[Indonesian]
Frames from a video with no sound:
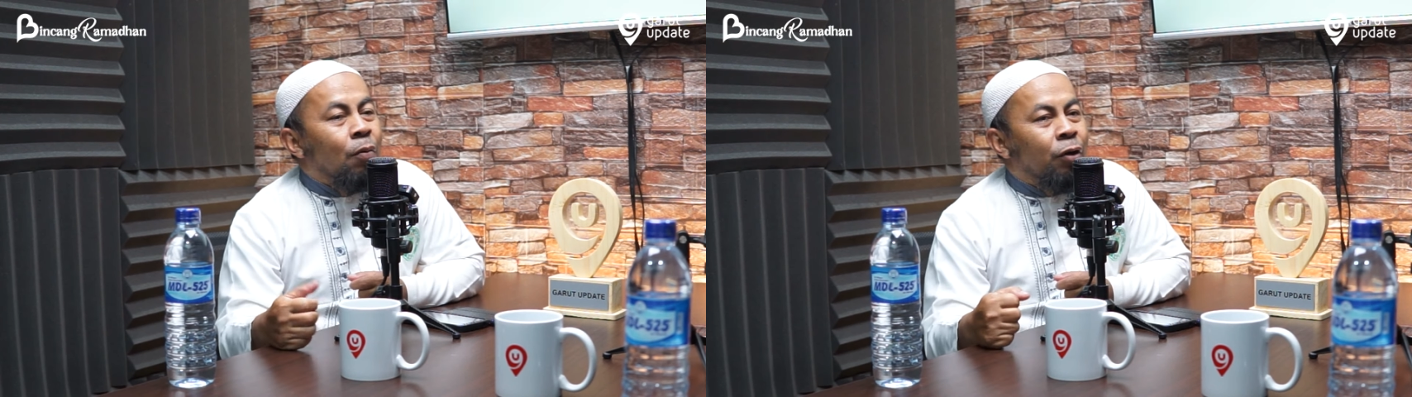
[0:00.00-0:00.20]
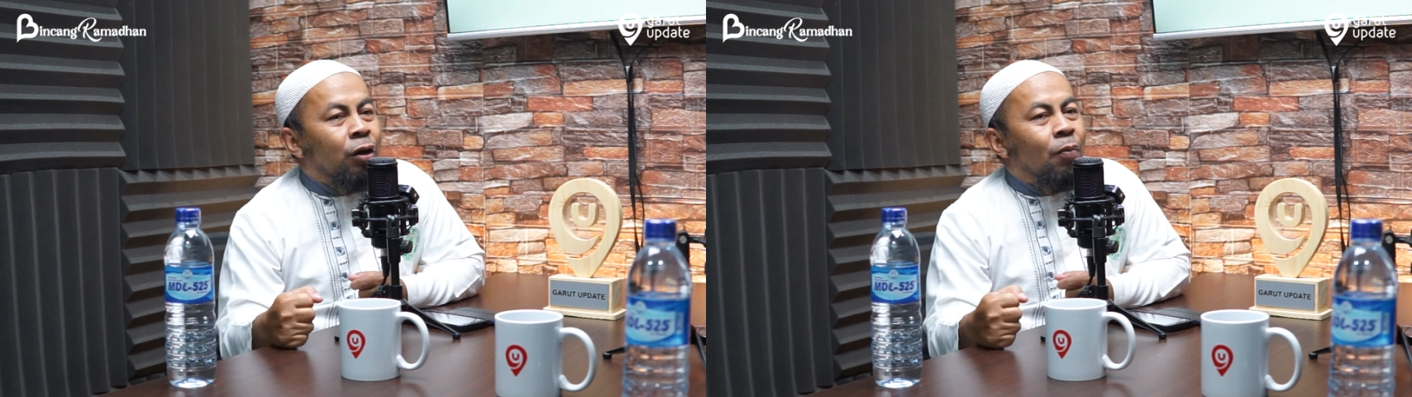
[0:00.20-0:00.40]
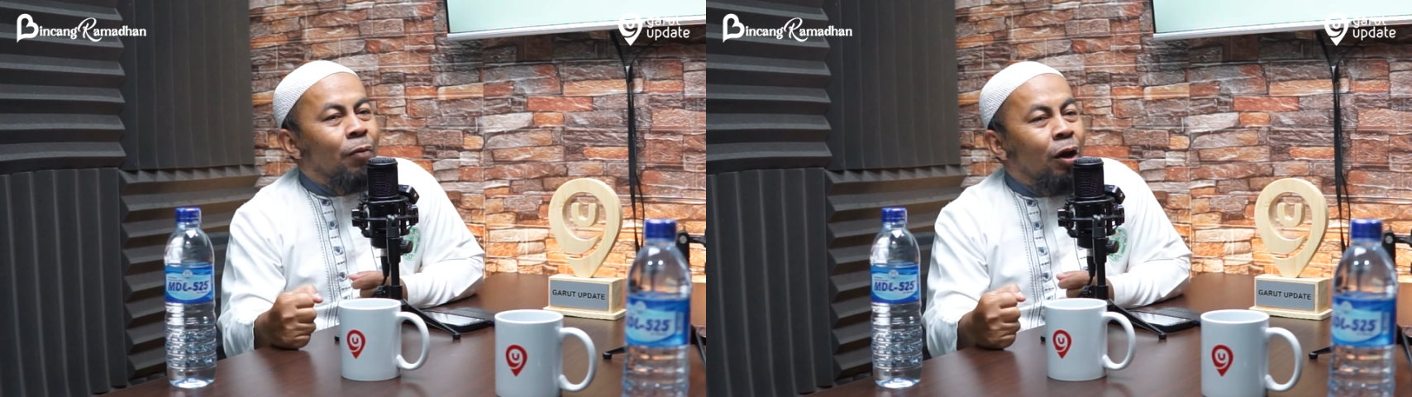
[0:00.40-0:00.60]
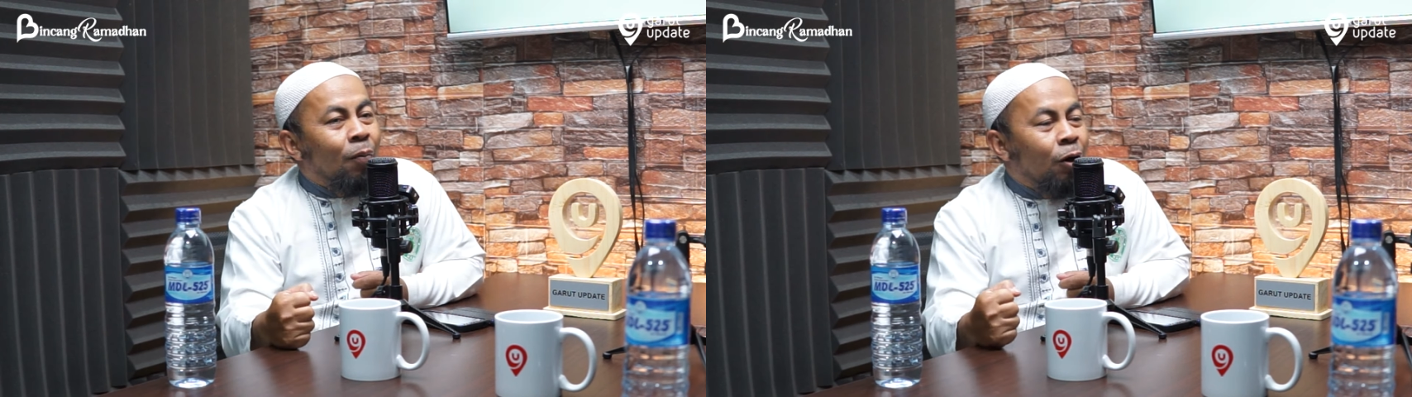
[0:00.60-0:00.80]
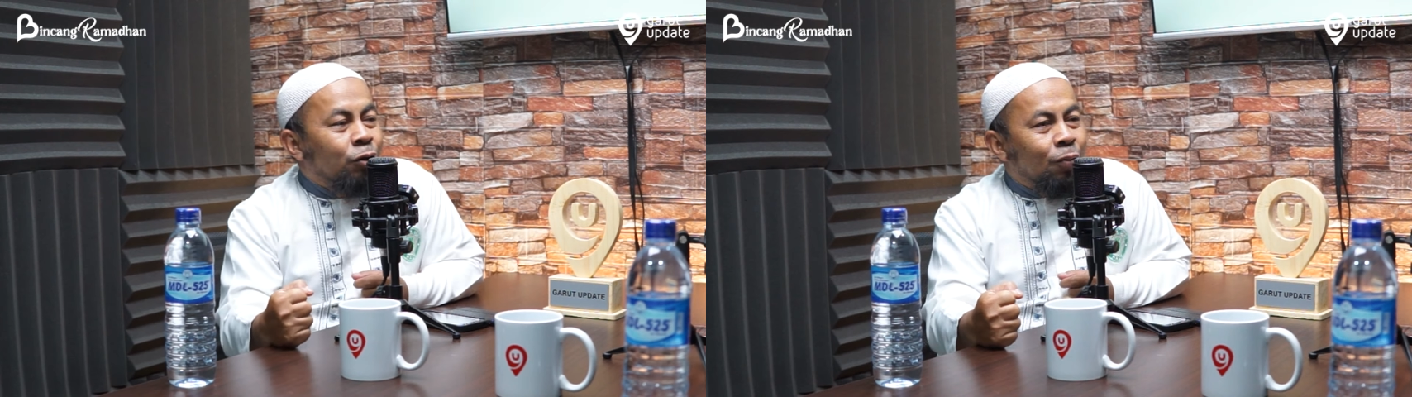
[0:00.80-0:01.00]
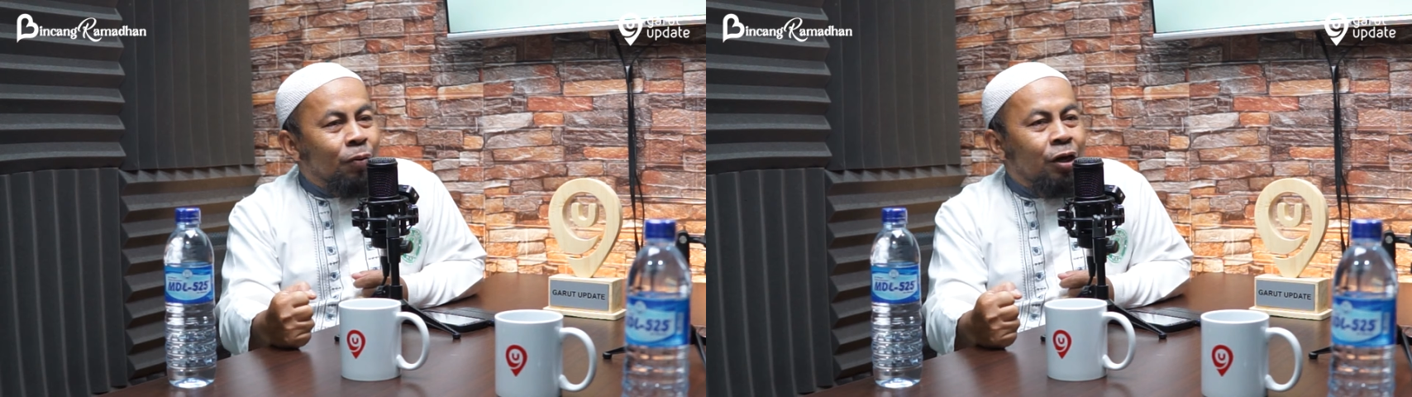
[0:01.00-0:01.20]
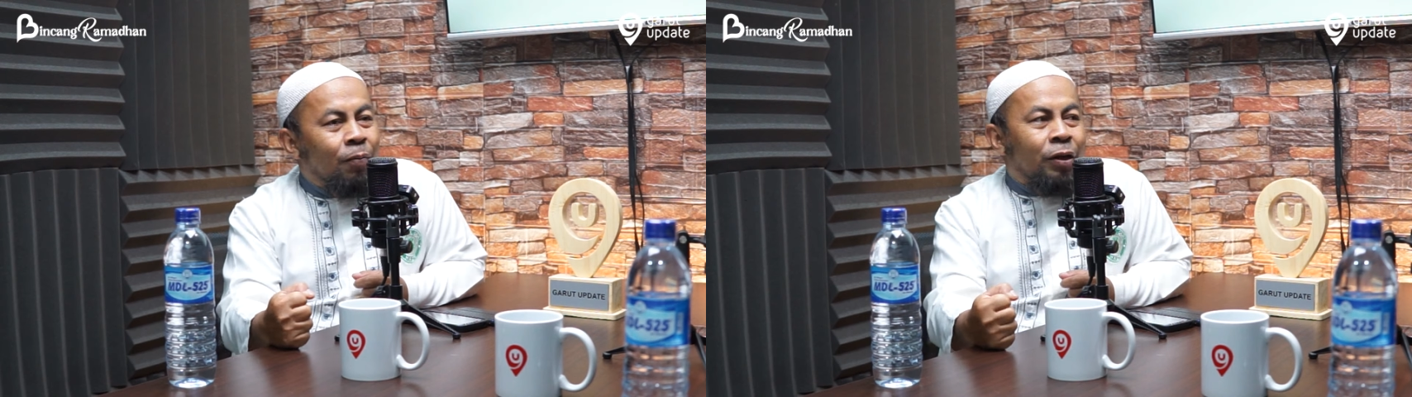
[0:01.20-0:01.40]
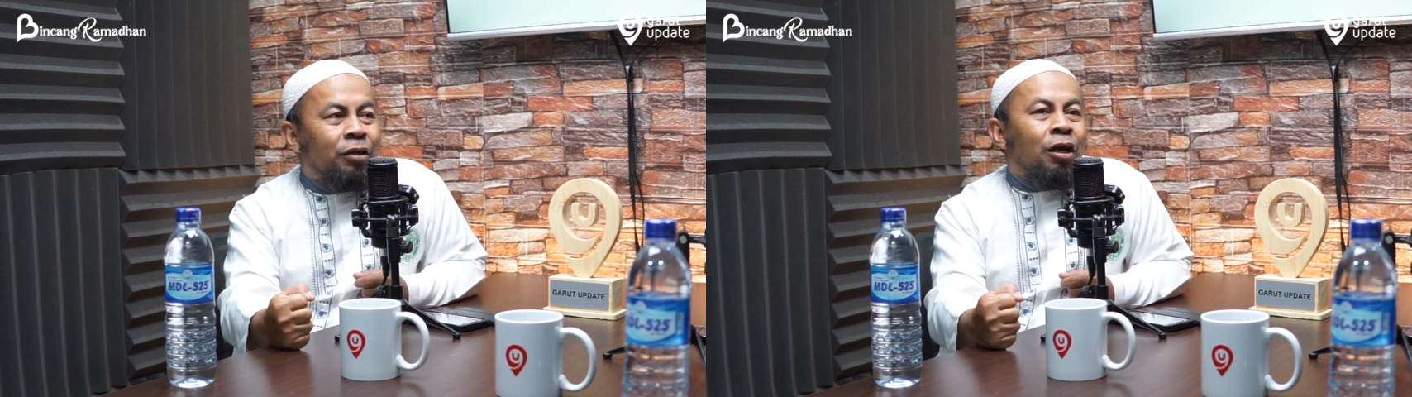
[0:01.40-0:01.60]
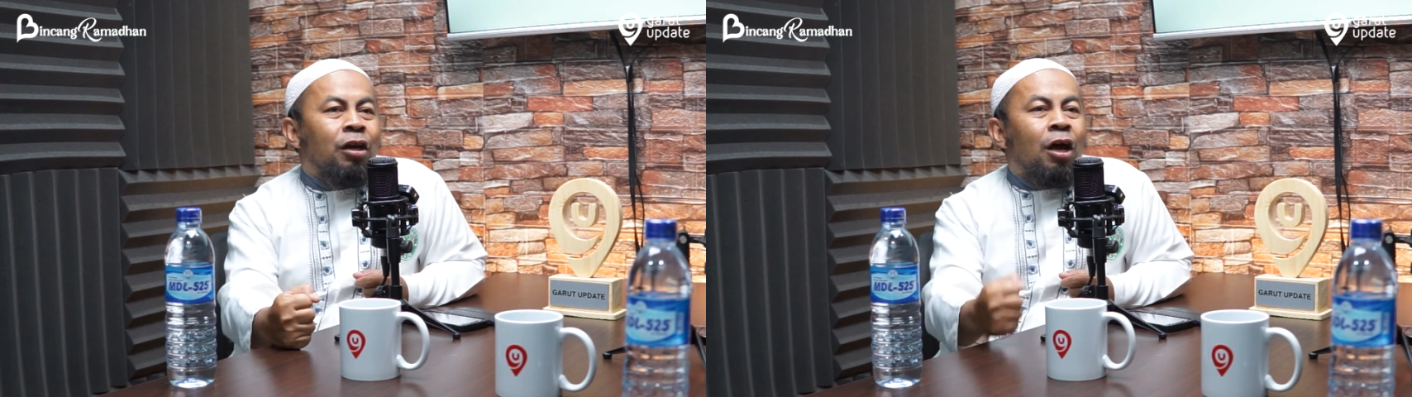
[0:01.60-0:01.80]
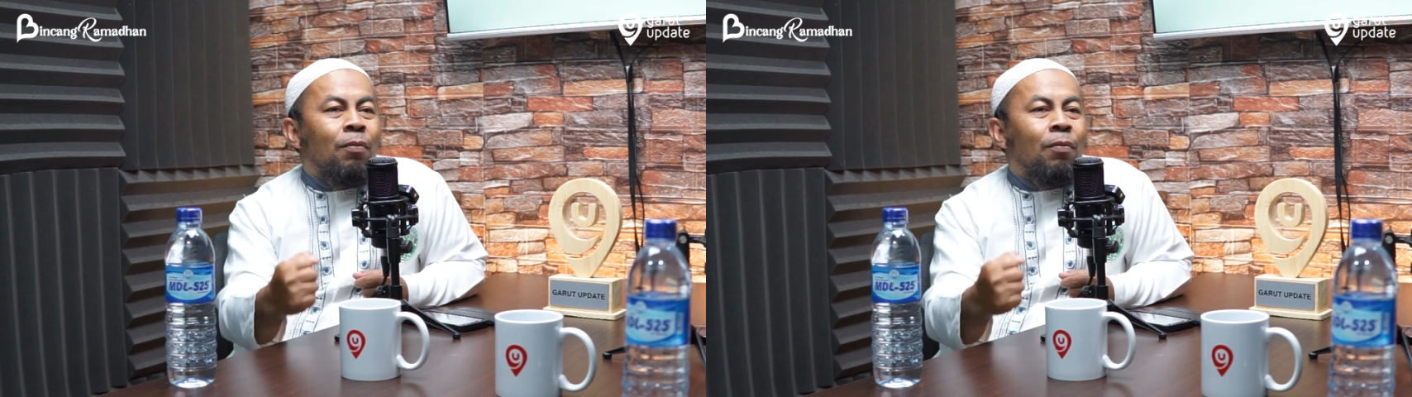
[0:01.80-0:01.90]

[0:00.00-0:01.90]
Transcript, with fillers: Berlomba-lomba untuk mendapatkan